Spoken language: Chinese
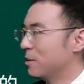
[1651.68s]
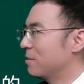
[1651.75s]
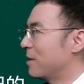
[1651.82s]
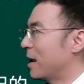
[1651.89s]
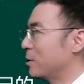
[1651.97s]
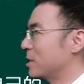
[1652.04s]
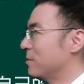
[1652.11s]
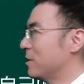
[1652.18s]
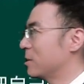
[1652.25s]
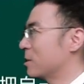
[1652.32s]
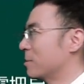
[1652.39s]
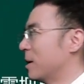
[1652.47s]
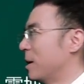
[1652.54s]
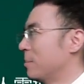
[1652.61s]
时法律行为
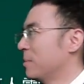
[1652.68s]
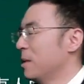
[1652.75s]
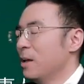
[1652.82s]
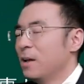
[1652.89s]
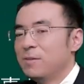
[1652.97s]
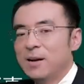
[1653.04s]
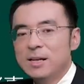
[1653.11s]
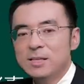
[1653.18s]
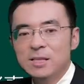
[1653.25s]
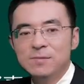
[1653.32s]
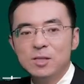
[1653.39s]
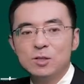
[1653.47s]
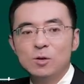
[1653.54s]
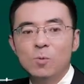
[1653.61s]
是什么？法律
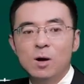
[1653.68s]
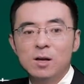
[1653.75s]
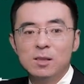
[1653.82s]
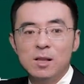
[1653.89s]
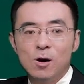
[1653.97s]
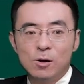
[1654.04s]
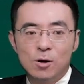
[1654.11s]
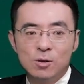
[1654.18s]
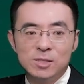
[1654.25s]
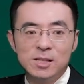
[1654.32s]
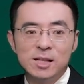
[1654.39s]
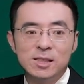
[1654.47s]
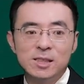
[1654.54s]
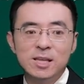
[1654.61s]
行为是我和老高
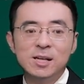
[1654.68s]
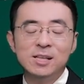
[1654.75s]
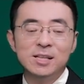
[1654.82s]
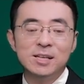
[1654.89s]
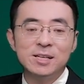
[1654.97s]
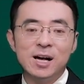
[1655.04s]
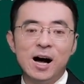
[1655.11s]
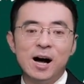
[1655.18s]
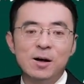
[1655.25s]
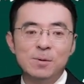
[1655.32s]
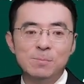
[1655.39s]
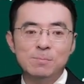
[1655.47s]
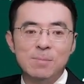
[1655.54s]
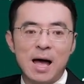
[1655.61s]
之间订立了一个
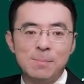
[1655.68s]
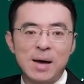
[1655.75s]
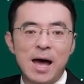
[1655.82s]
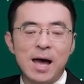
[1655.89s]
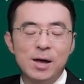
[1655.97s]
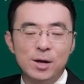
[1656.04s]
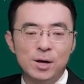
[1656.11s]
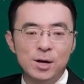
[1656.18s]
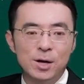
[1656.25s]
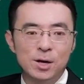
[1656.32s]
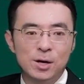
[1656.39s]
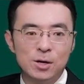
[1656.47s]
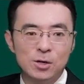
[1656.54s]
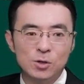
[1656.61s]
买卖
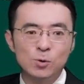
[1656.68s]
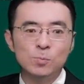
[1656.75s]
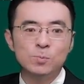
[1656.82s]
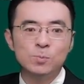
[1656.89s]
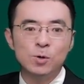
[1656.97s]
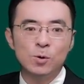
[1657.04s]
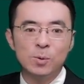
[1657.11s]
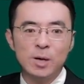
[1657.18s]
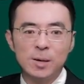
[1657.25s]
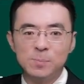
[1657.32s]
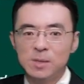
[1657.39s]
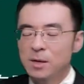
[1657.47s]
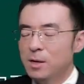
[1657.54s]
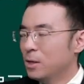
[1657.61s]
合
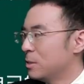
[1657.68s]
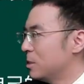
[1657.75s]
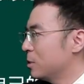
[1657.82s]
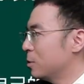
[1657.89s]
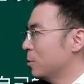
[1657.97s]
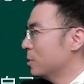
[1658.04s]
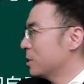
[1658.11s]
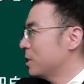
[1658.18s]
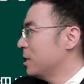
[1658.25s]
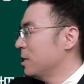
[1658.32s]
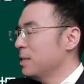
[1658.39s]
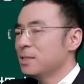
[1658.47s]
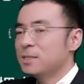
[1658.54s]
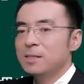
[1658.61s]
同，OK，其中是
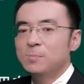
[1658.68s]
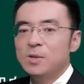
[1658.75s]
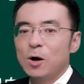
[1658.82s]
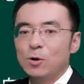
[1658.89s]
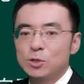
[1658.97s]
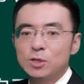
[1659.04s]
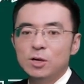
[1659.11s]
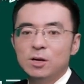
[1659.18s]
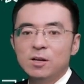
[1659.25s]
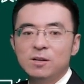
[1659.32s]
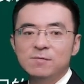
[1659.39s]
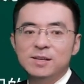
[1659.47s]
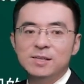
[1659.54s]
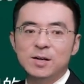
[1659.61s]
以意思表
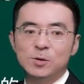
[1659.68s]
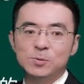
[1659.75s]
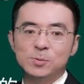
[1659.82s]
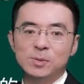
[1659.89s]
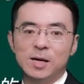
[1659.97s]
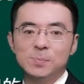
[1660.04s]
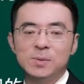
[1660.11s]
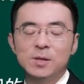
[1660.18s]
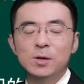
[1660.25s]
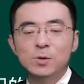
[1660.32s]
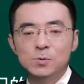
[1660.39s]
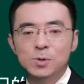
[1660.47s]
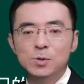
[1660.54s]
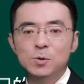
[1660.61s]
示为要素的，
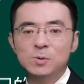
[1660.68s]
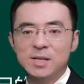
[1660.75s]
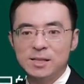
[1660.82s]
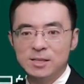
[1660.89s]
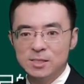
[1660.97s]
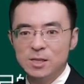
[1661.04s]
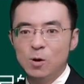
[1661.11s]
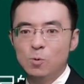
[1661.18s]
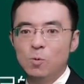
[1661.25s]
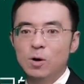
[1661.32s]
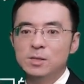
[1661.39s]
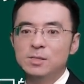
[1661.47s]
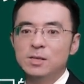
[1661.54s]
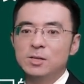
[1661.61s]
最终产生的效
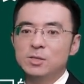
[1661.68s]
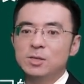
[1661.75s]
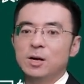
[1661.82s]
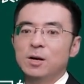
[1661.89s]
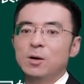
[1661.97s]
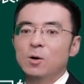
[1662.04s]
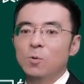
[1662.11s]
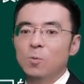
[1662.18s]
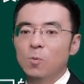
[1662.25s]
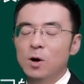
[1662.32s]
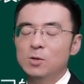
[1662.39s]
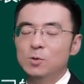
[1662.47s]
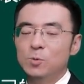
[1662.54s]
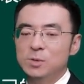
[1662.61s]
果也是
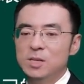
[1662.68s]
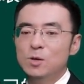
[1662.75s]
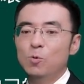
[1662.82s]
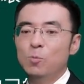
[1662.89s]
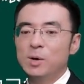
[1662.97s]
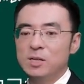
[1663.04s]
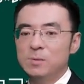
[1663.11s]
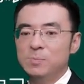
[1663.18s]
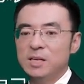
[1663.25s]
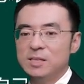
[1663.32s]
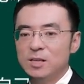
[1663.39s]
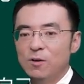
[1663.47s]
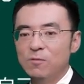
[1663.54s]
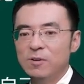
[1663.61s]
我有义务把这
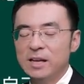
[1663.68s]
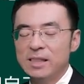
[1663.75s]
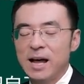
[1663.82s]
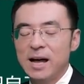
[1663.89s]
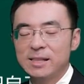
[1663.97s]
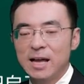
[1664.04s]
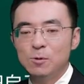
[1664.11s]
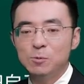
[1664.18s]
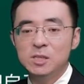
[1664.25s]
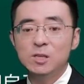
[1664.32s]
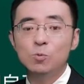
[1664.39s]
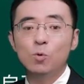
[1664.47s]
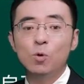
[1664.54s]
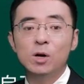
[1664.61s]
笔交付给他，他有
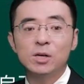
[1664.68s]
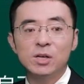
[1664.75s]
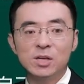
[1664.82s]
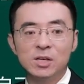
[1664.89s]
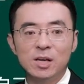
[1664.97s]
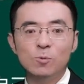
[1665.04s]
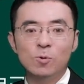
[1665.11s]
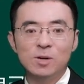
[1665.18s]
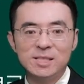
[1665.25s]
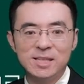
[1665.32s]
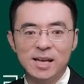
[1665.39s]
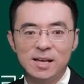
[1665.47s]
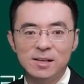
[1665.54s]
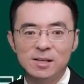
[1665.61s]
义务给我
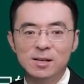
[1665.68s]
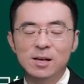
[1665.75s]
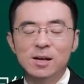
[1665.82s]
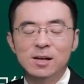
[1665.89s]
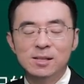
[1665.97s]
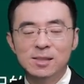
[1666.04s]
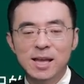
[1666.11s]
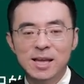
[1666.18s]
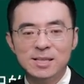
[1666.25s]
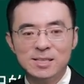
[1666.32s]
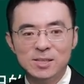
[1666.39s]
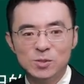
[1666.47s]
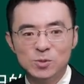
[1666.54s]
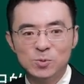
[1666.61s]
钱。
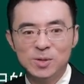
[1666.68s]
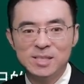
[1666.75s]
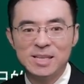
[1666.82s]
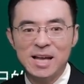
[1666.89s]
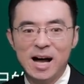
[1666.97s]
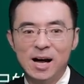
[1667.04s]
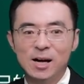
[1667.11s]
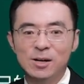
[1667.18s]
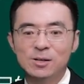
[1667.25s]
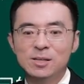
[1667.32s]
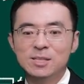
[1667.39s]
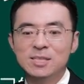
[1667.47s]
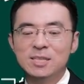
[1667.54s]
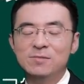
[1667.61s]
内心所
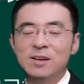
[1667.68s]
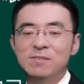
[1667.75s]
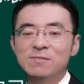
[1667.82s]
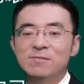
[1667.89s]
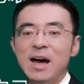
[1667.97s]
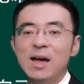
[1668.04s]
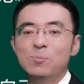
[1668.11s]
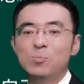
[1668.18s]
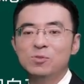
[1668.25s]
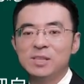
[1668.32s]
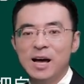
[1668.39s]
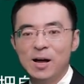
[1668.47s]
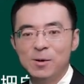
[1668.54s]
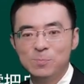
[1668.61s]
想即为外
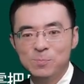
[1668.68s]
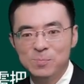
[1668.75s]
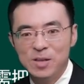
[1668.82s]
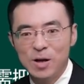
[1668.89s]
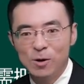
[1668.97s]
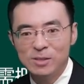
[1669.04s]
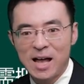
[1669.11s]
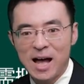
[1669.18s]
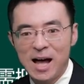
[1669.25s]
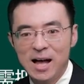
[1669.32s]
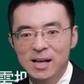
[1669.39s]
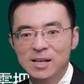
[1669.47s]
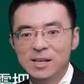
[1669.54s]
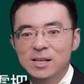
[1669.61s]
部的表
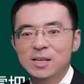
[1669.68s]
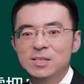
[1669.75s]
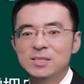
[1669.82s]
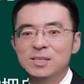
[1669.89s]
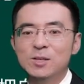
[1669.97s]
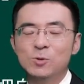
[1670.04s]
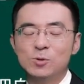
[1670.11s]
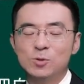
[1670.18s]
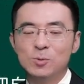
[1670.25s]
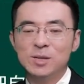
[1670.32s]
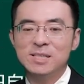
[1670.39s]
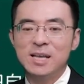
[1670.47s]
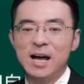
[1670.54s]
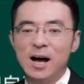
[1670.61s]
达，心有
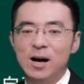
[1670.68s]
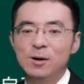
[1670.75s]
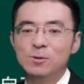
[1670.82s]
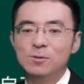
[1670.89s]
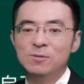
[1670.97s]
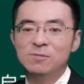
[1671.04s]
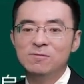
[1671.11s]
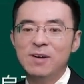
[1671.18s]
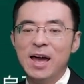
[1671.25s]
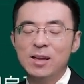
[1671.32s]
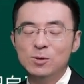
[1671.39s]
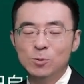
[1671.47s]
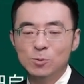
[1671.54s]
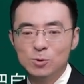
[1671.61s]
所想，
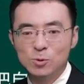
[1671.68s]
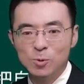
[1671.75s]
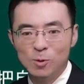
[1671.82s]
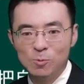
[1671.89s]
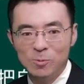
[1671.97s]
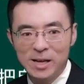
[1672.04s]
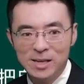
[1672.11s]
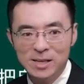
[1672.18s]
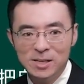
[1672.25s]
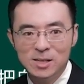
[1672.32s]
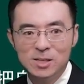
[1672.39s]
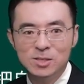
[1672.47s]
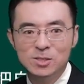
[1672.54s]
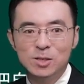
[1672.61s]
外有所为，
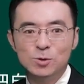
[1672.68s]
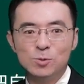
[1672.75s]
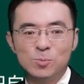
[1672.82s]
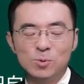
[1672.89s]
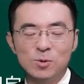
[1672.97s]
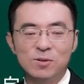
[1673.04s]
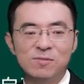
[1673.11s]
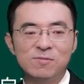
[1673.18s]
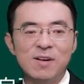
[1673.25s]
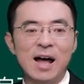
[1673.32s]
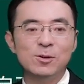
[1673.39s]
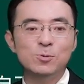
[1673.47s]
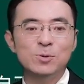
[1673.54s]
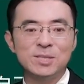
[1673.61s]
这就是我们的
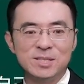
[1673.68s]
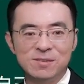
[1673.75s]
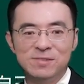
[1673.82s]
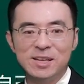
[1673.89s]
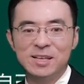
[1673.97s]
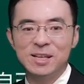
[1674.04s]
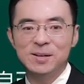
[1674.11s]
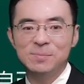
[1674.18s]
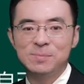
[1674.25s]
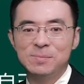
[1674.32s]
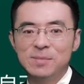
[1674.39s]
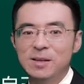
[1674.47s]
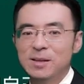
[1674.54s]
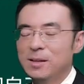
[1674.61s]
法律行为了。